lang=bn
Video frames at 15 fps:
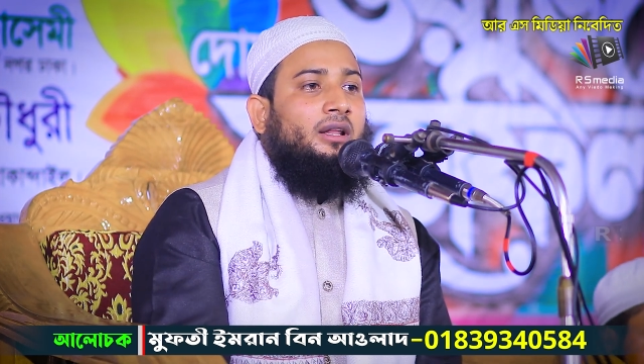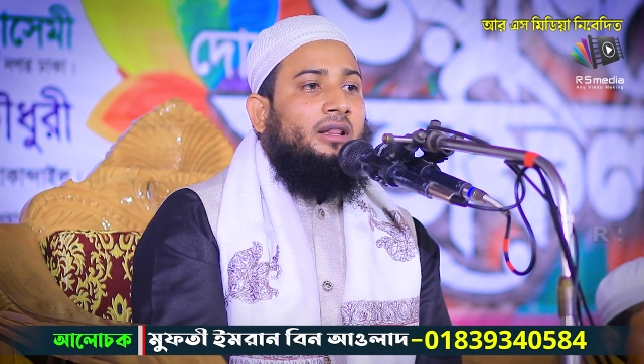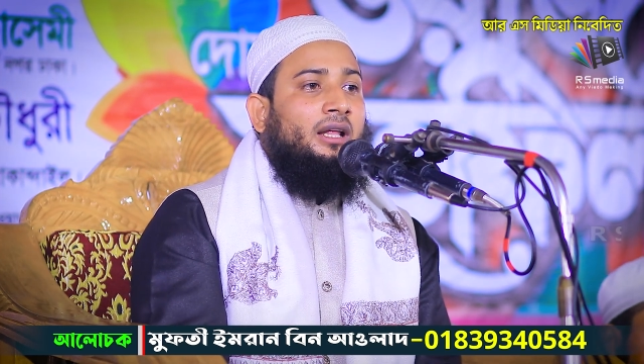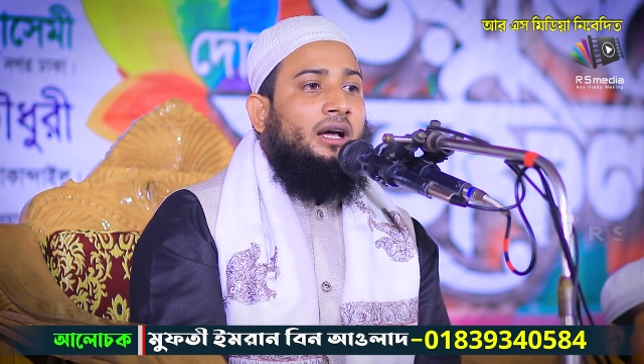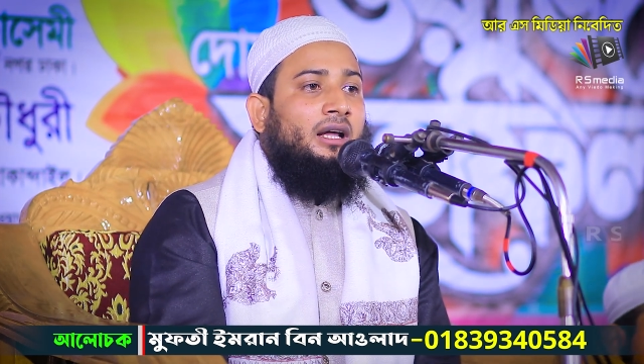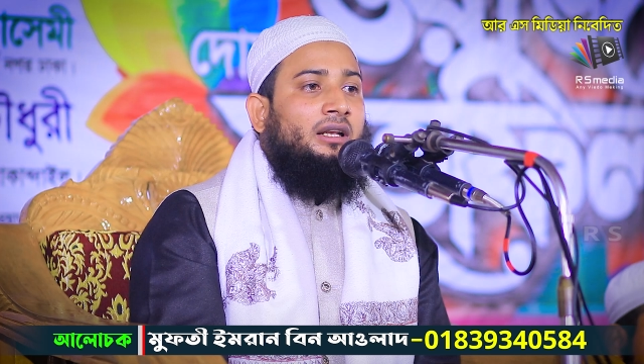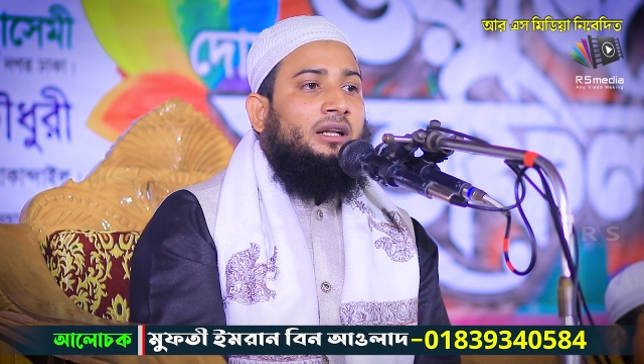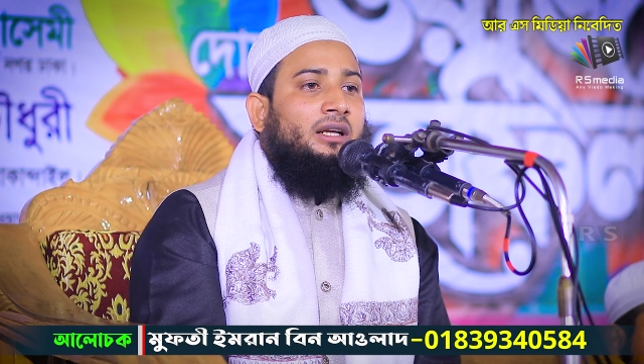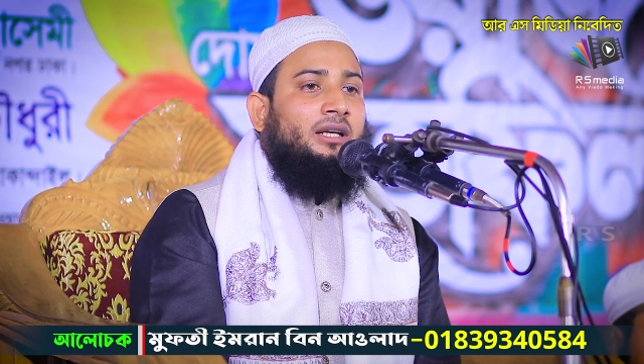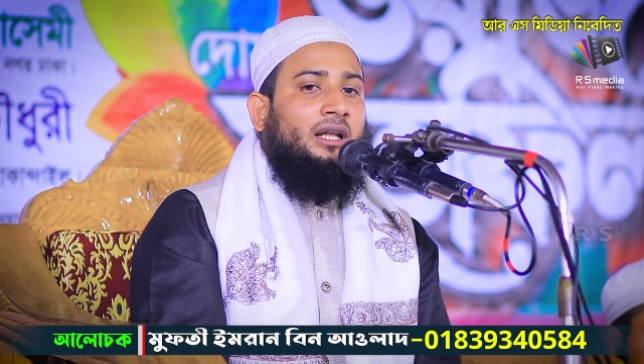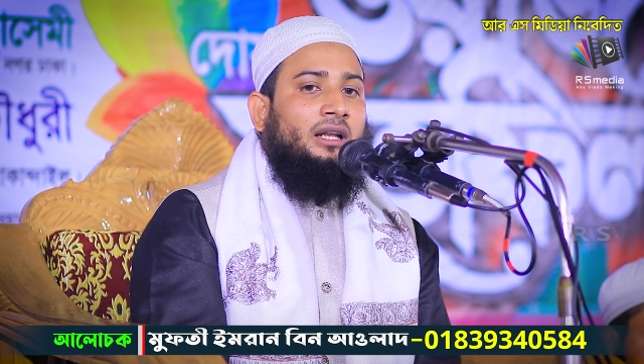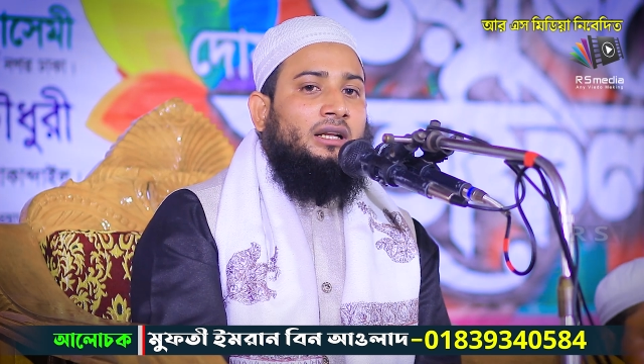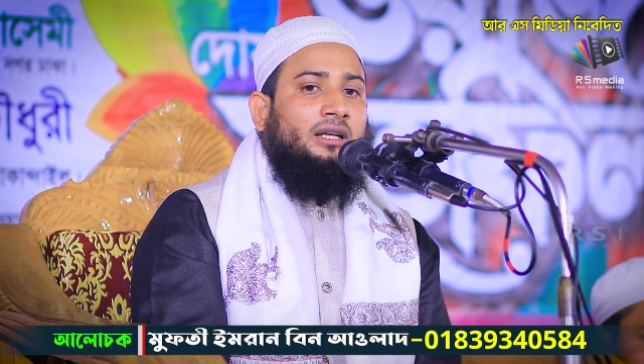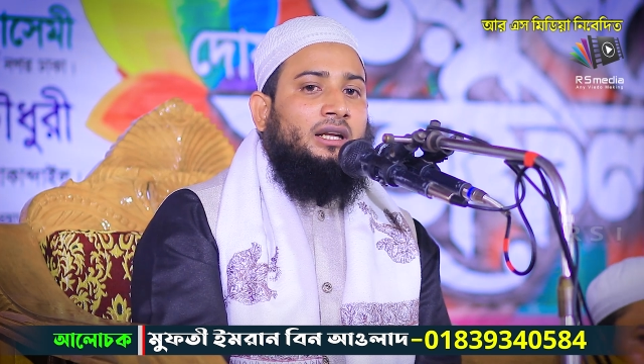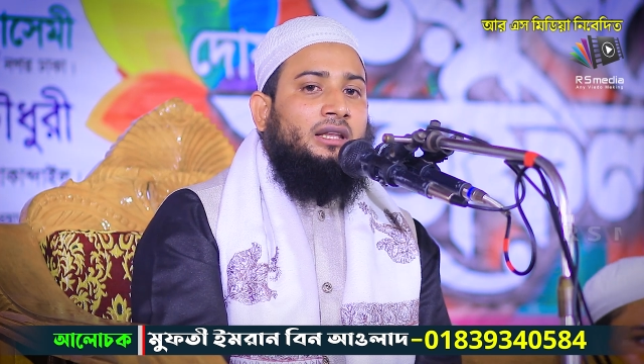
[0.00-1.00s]

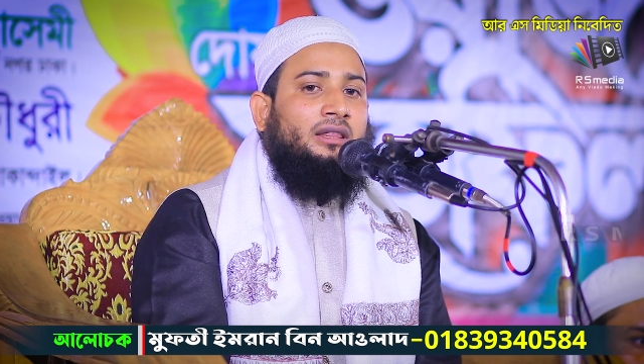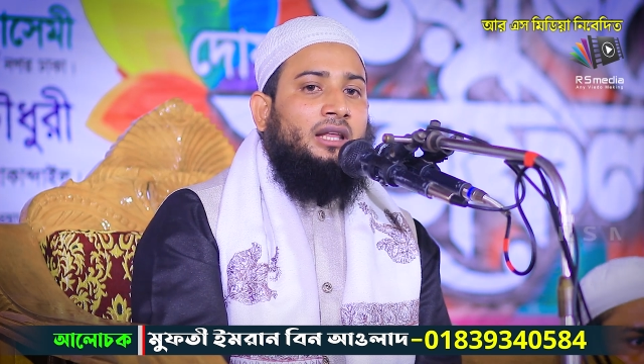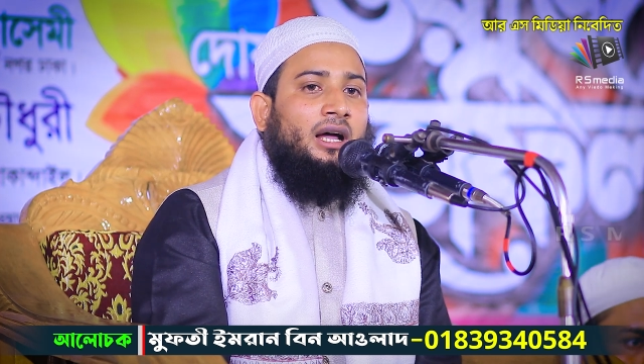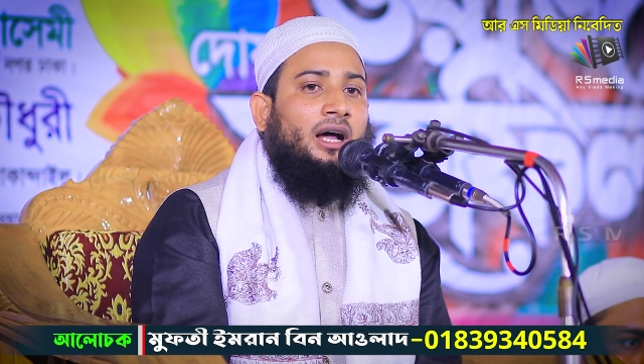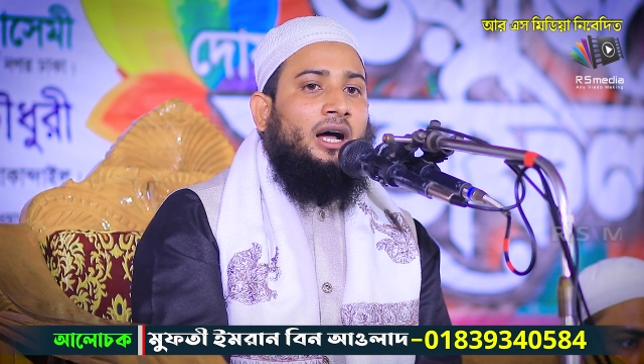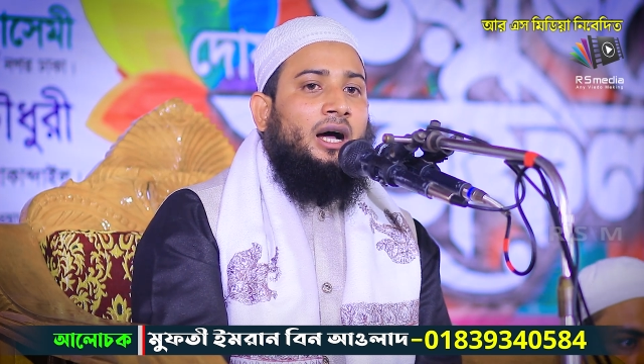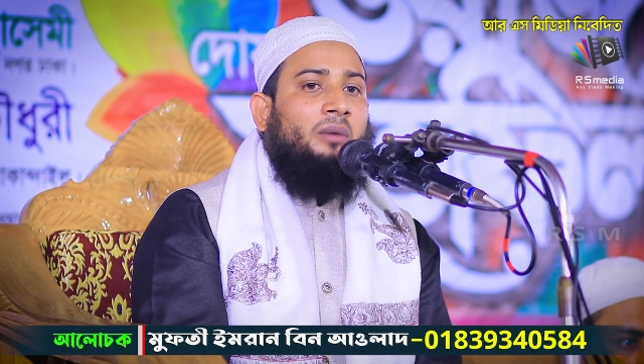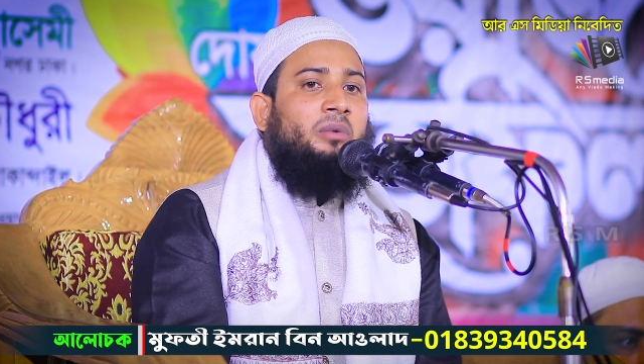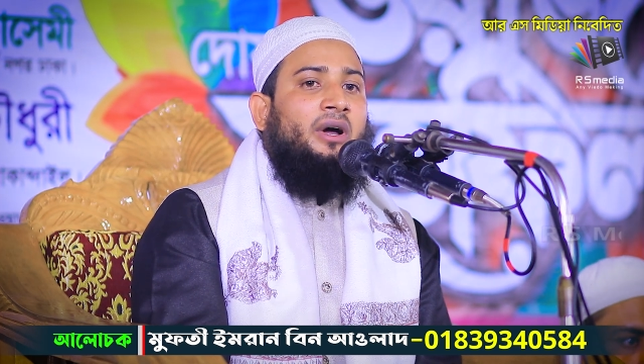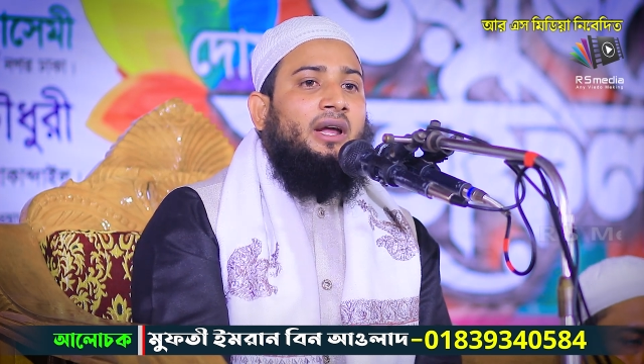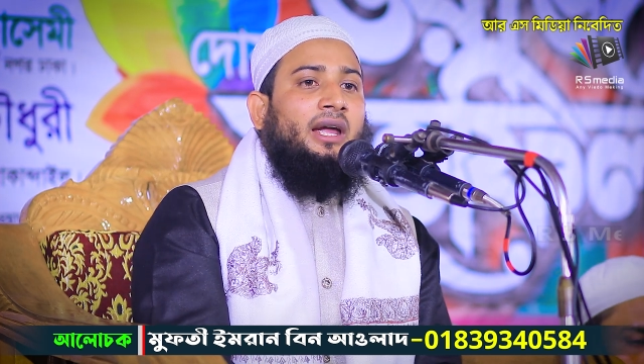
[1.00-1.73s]
জালিকাল কিতাব